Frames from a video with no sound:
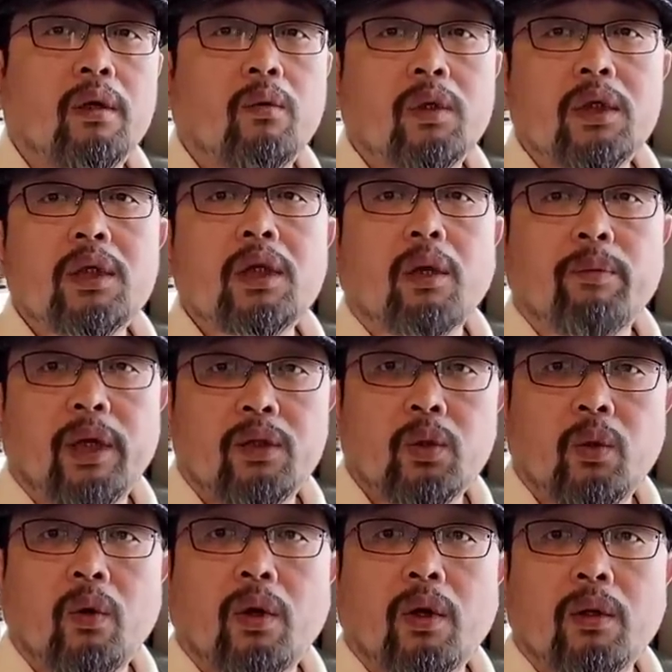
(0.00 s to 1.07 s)
我至少没
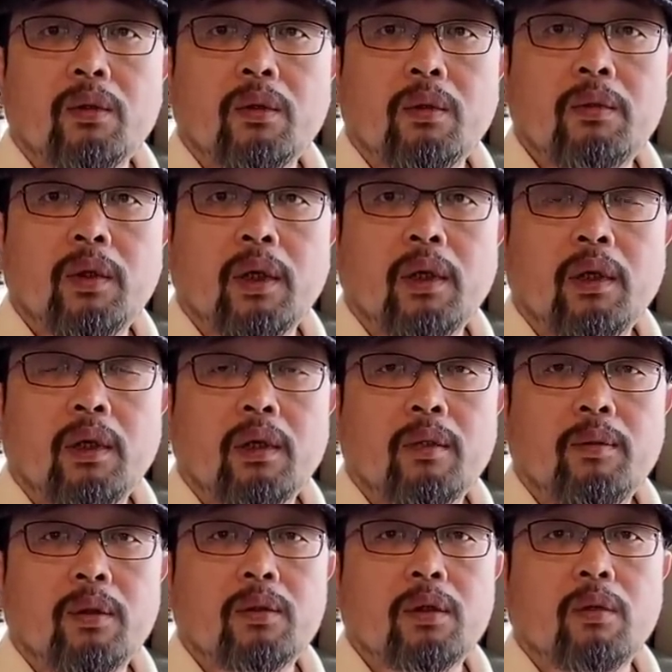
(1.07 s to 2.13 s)
错，对不对？
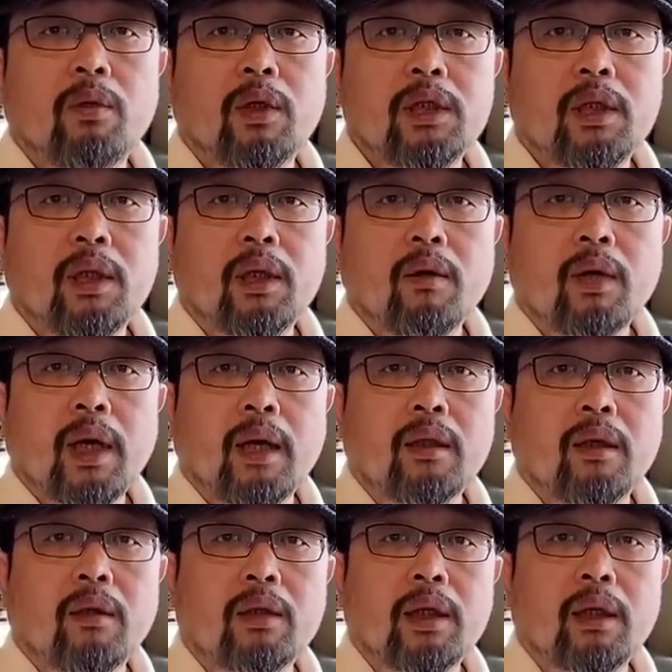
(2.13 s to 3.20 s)
比如说，我现在要干
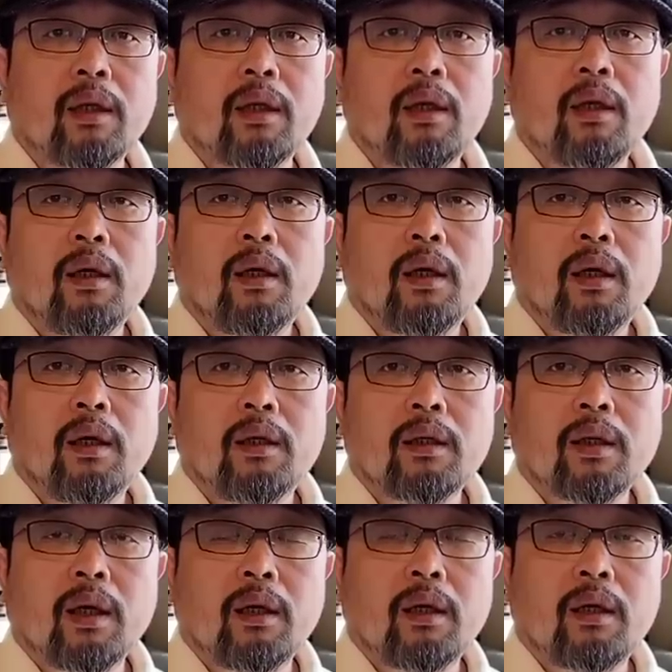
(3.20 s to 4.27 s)
到这个，呃，
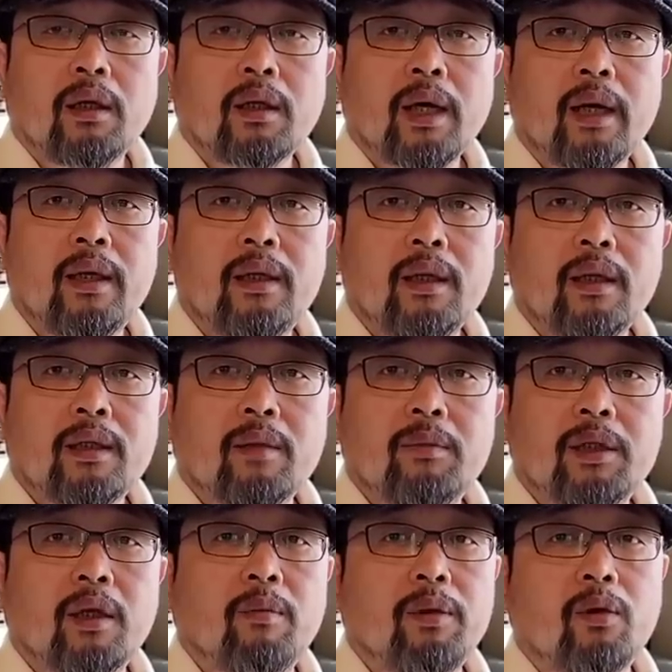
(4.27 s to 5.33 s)
干呃干一件什么
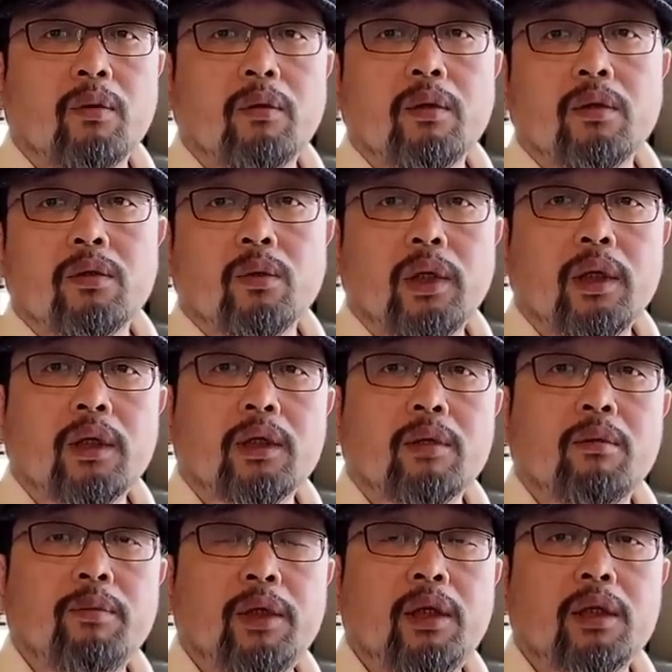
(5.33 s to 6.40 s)
事儿，比如做一个什
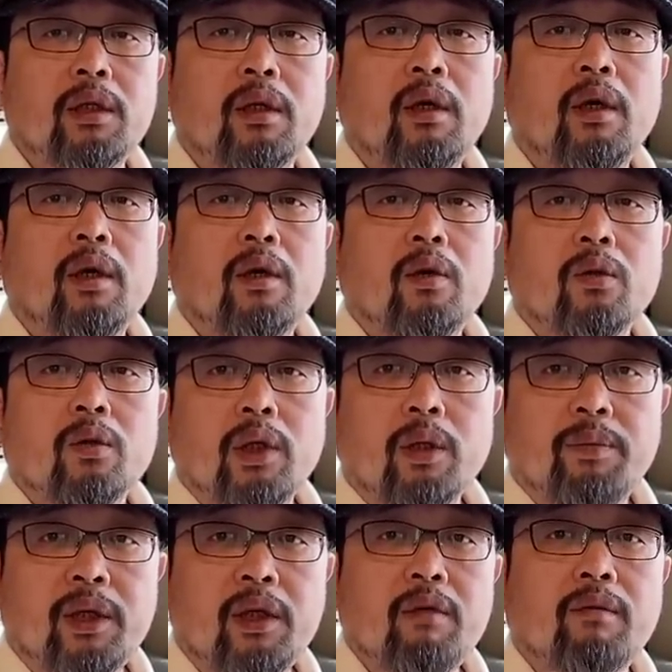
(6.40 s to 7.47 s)
么批示或做一个
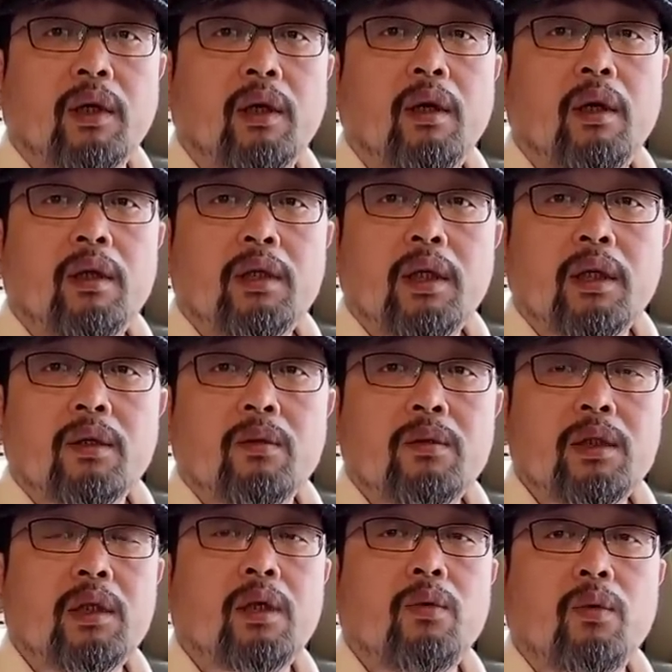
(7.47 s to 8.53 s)
批文，这个东
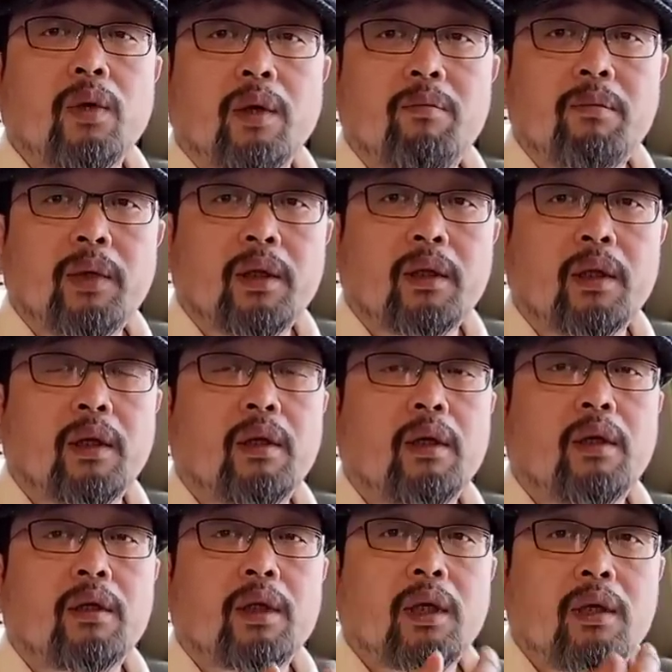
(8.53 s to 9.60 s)
西呢，原本呢，
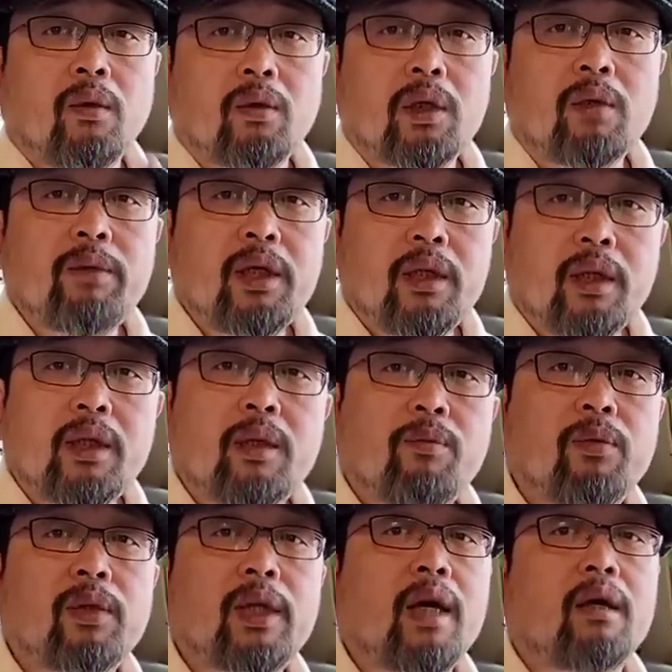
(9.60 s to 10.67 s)
它有那么一点点
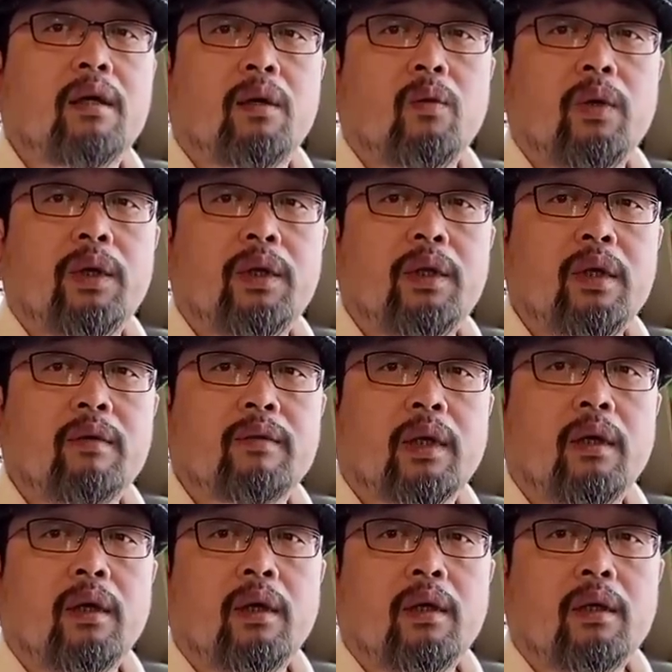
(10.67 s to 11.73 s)
不太合规的地方。
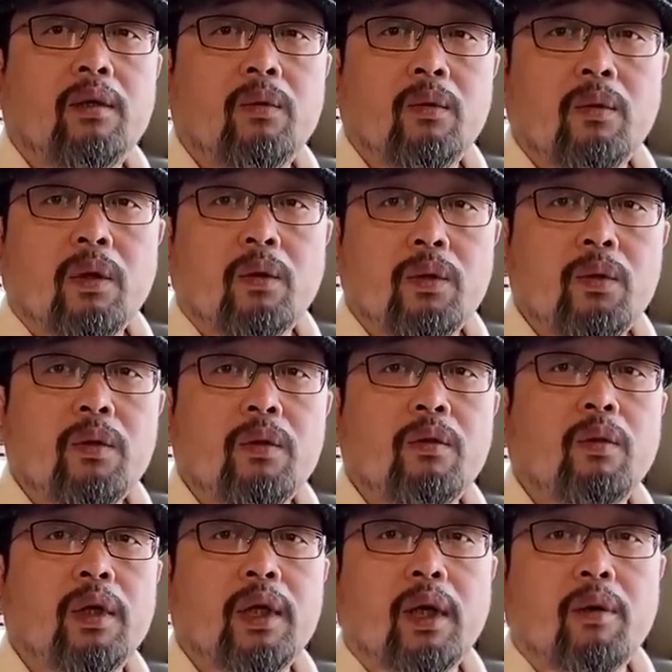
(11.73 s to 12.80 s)
如果我运
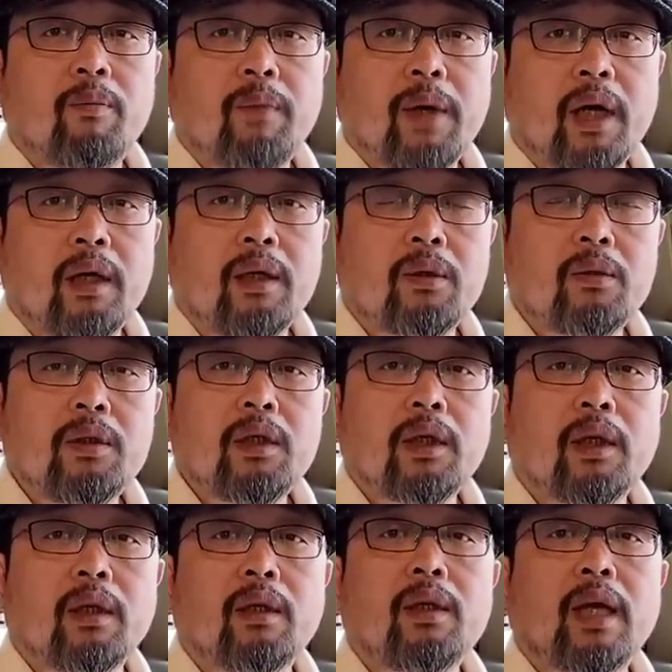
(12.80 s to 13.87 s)
作一下，把这个东西
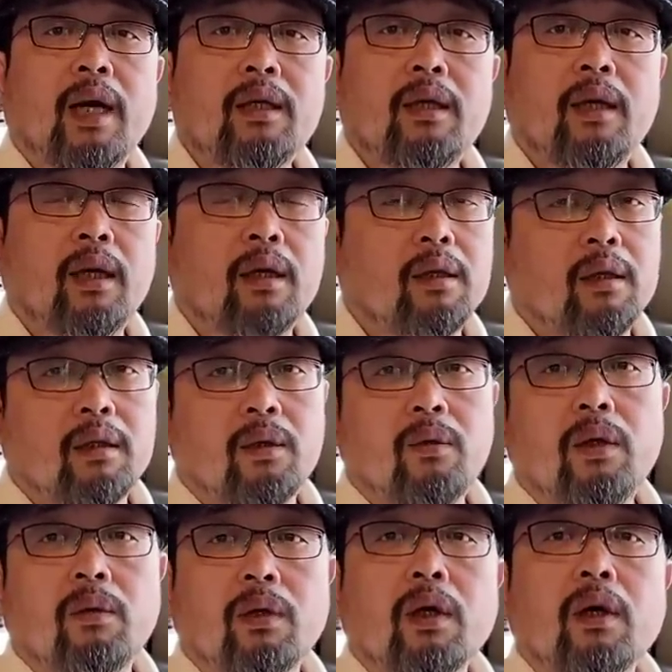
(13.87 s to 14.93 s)
给它拿下来，可能
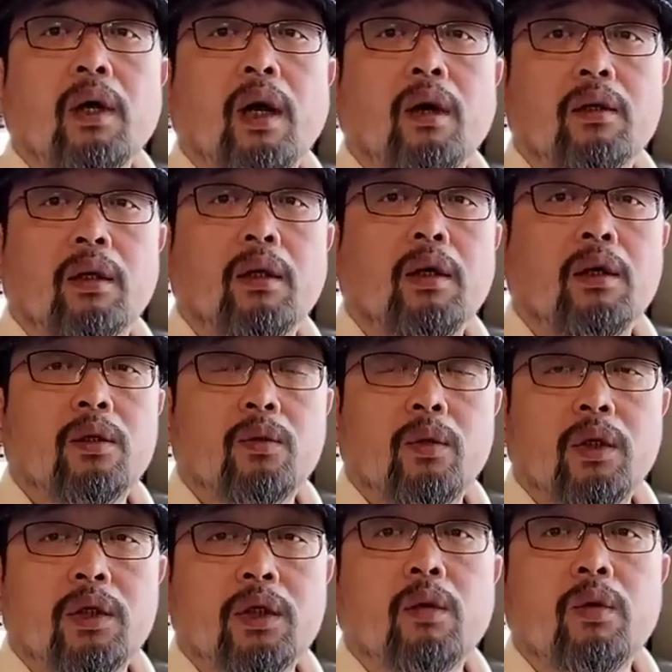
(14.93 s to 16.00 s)
会有更好的对
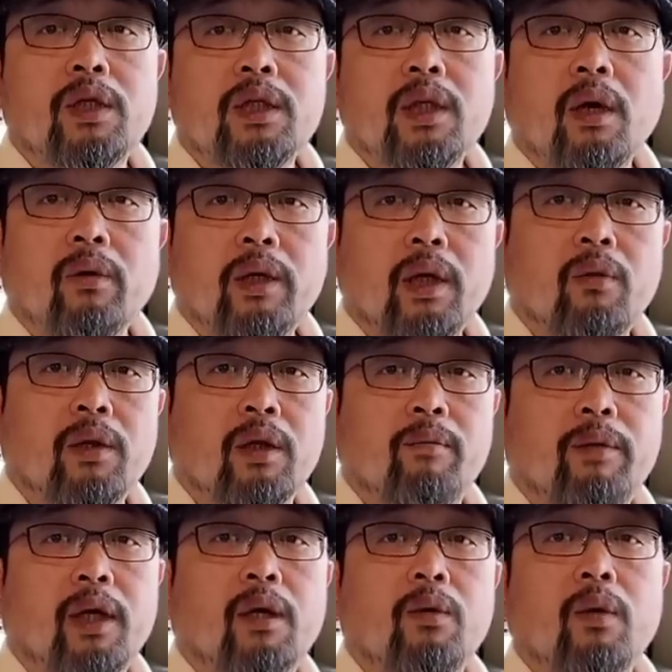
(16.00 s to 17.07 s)
社会效益或怎么
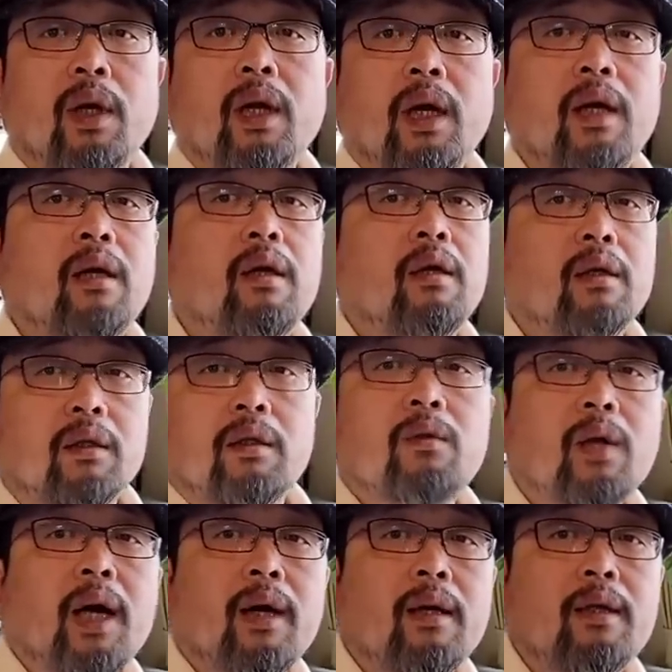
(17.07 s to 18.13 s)
样。原来那就
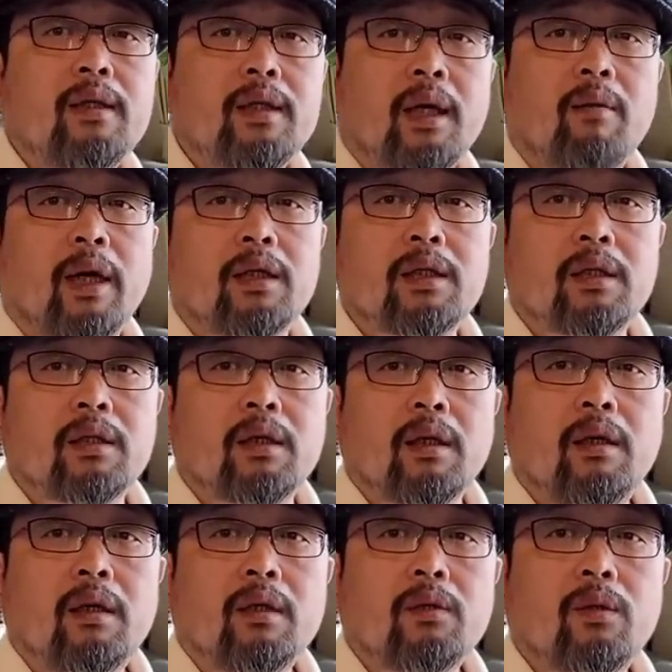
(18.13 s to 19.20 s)
干一下吧，试试，
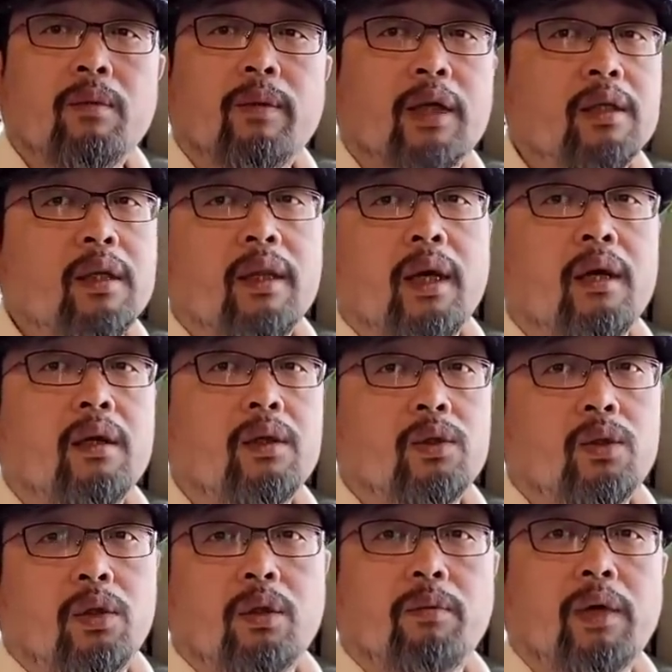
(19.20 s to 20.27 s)
对吧？现在
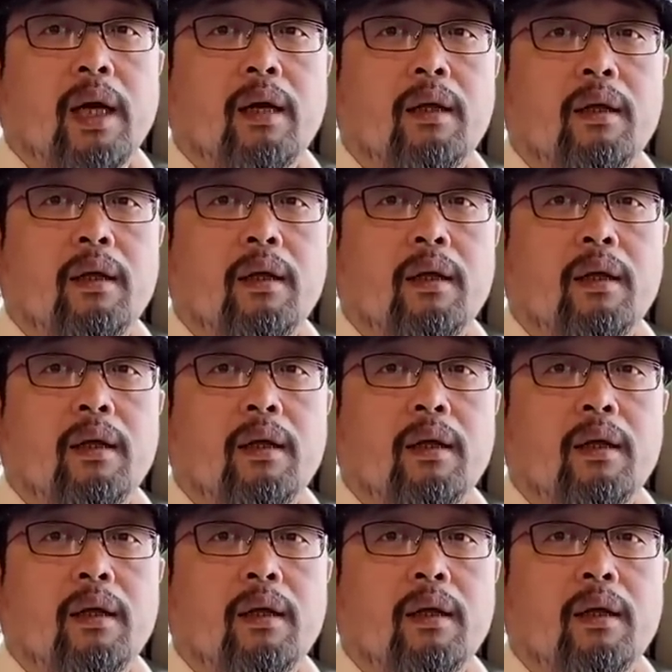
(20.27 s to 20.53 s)
绝对不干。